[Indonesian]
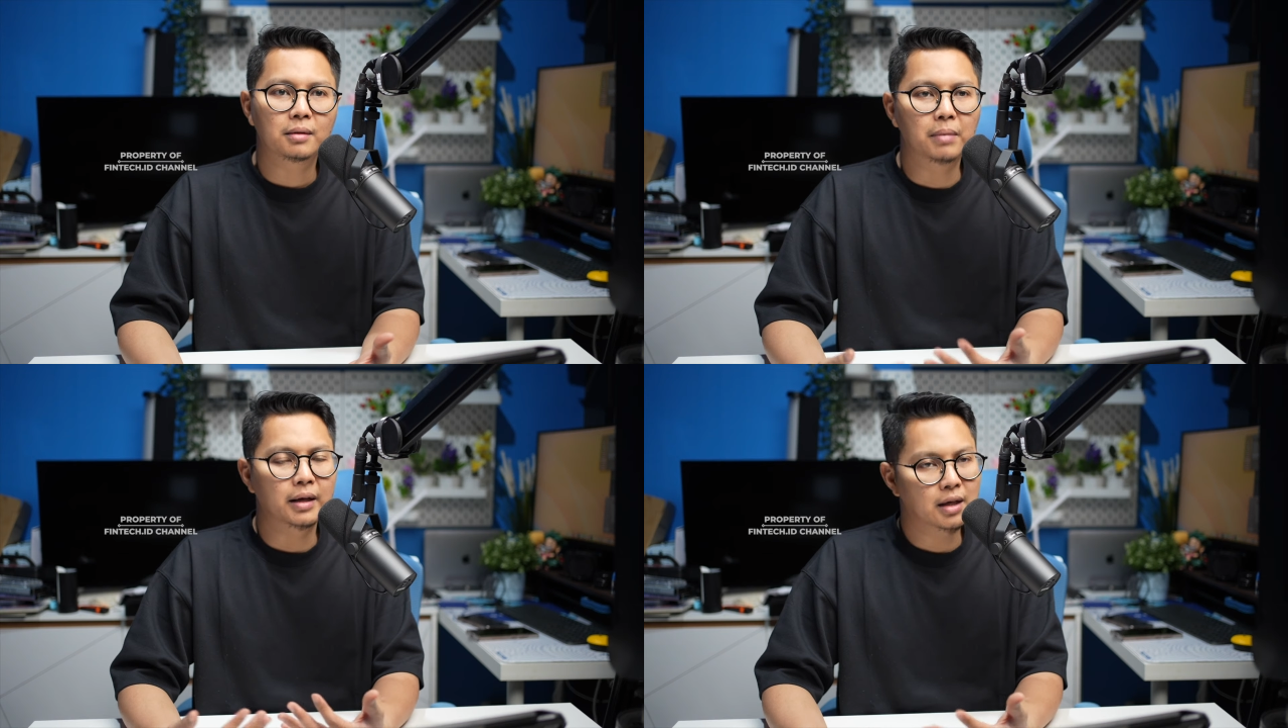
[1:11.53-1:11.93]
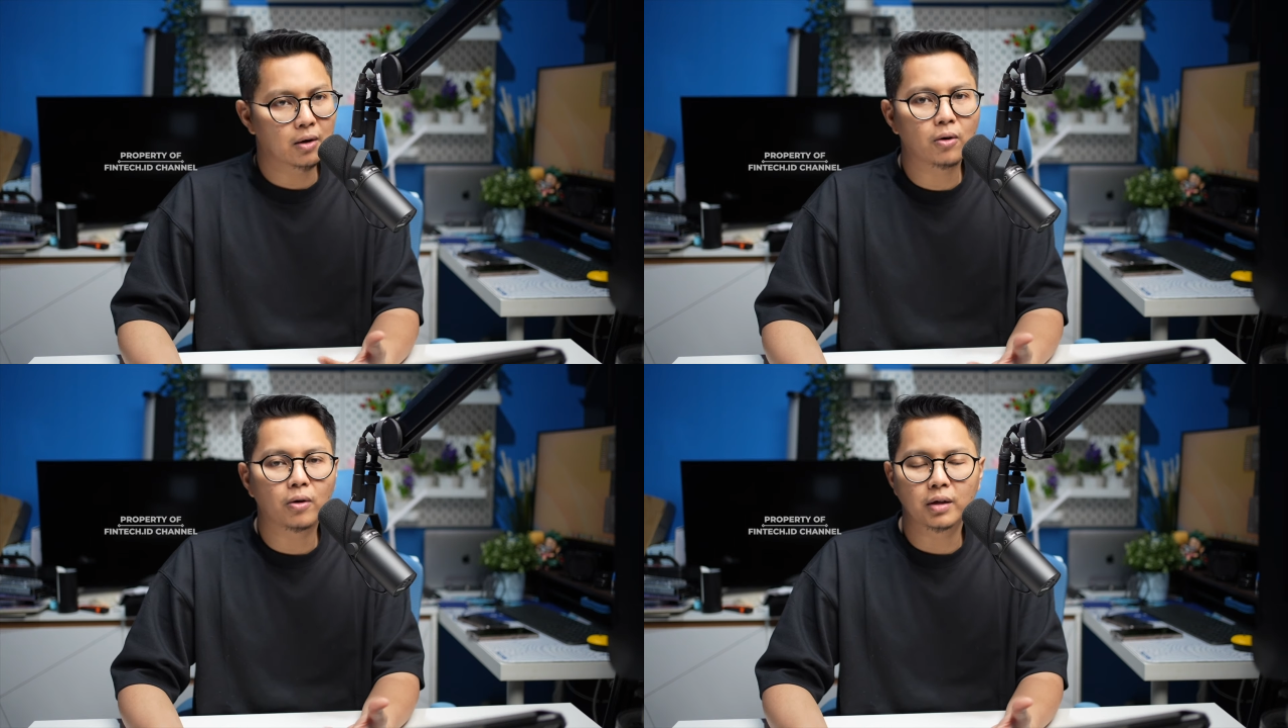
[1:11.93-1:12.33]
banyak
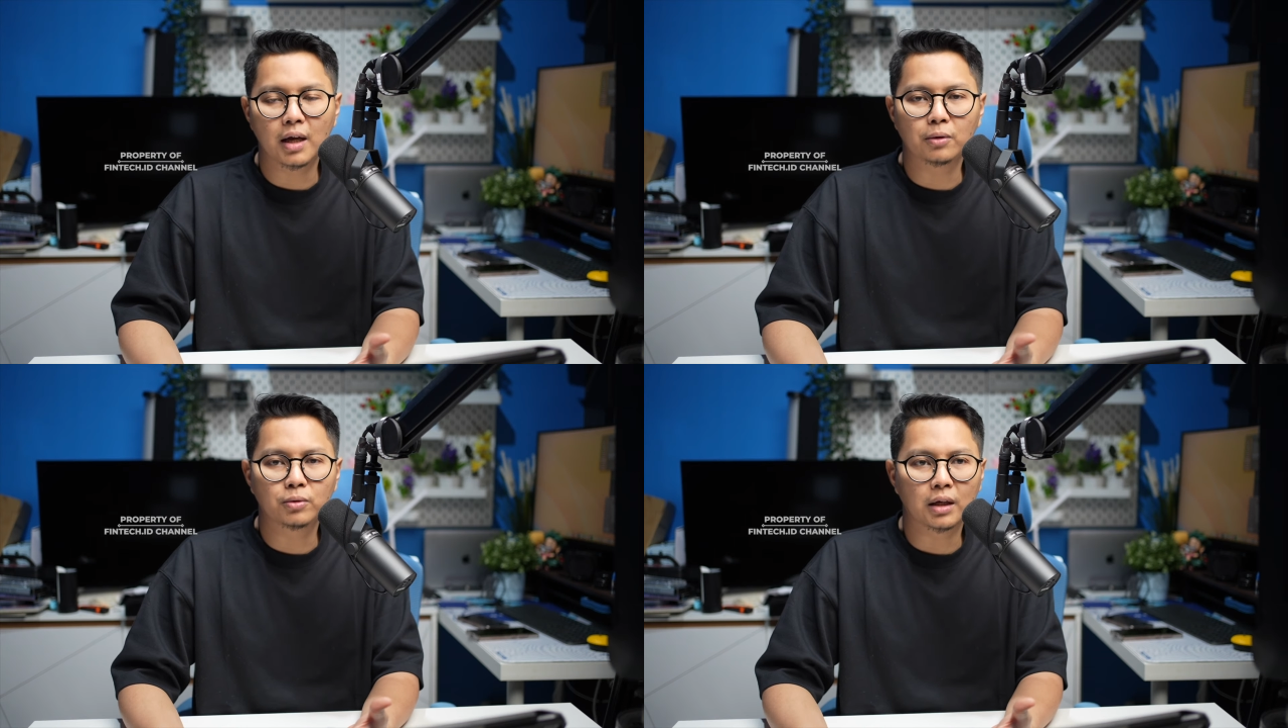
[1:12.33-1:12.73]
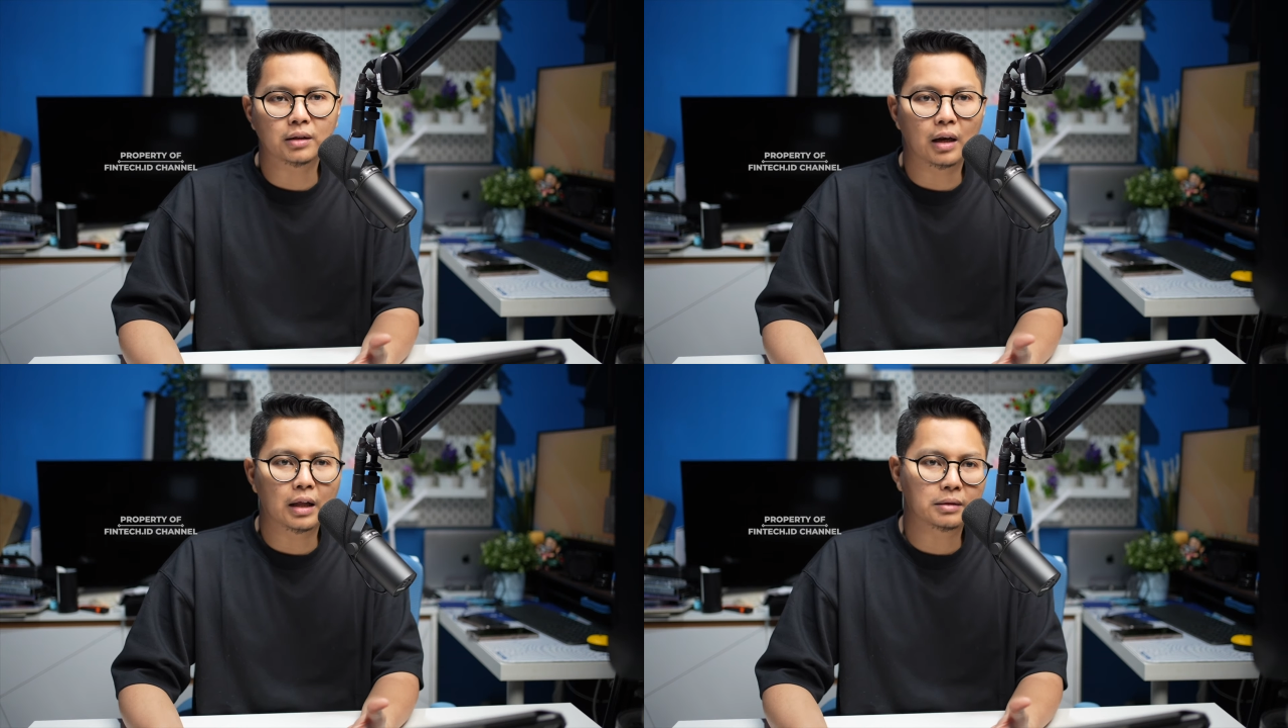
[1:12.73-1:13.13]
kok yang udah
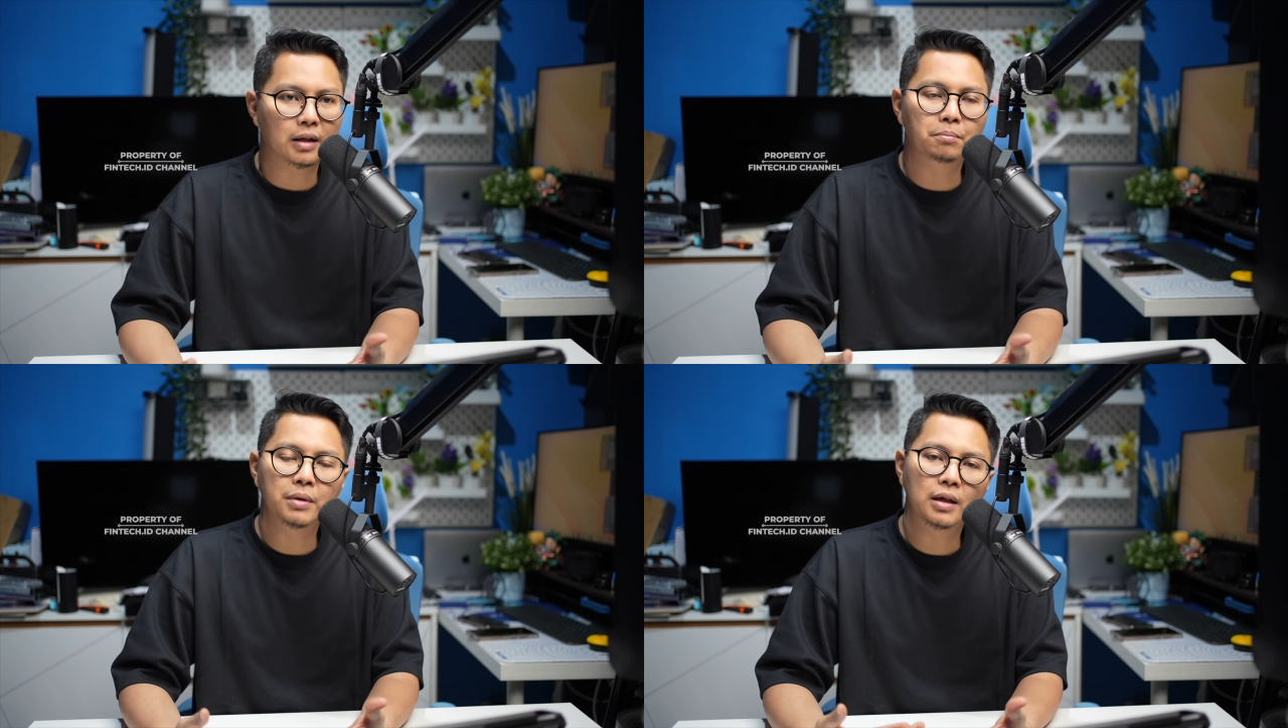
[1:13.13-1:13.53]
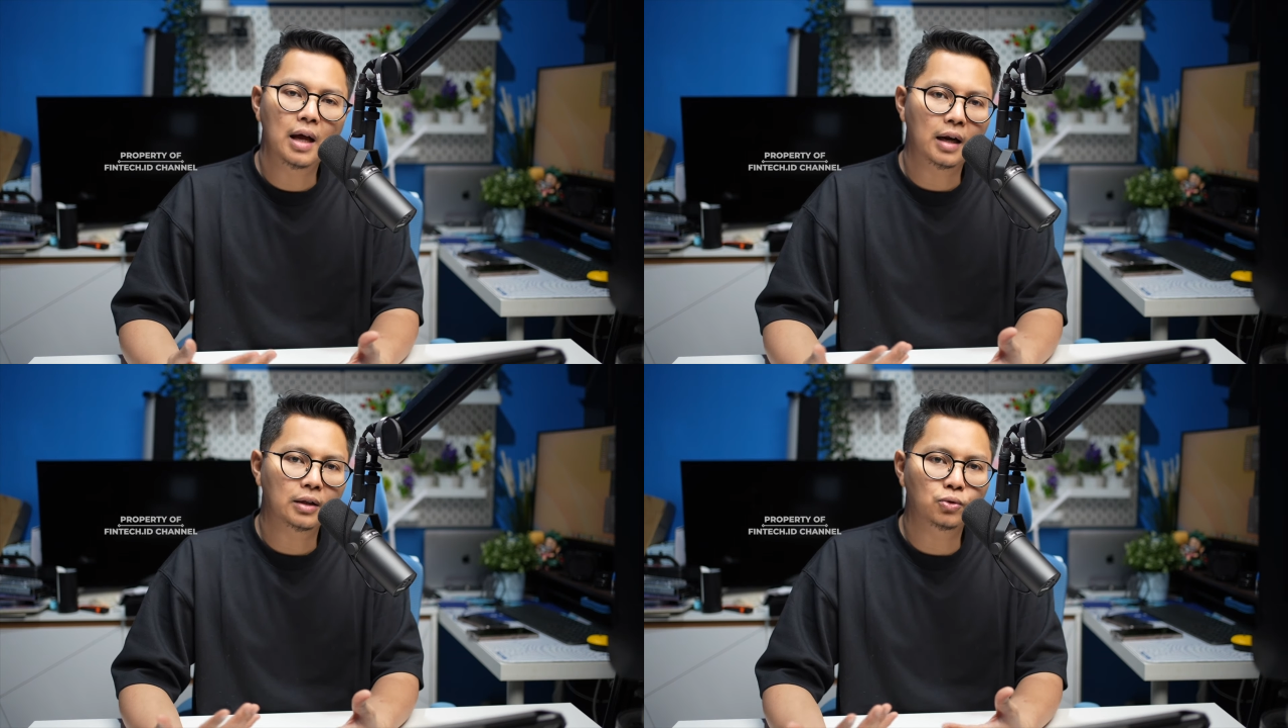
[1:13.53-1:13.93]
telat lebih
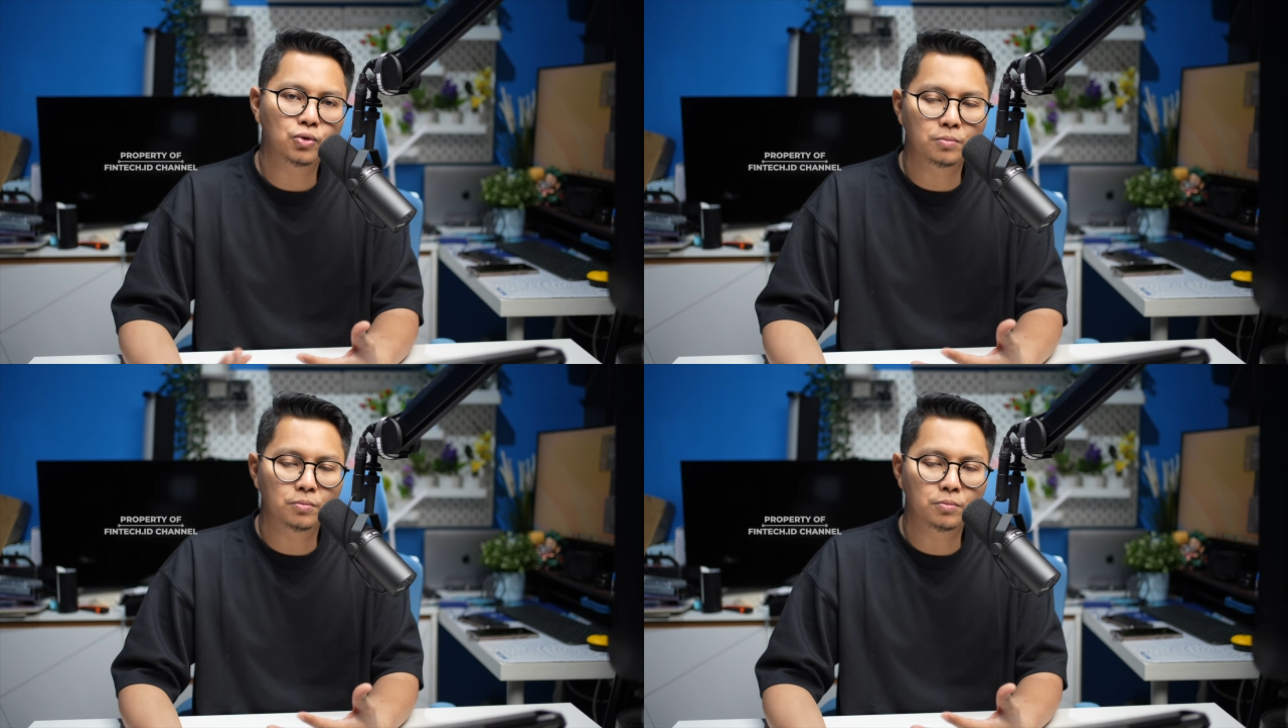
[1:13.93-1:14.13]
dari 7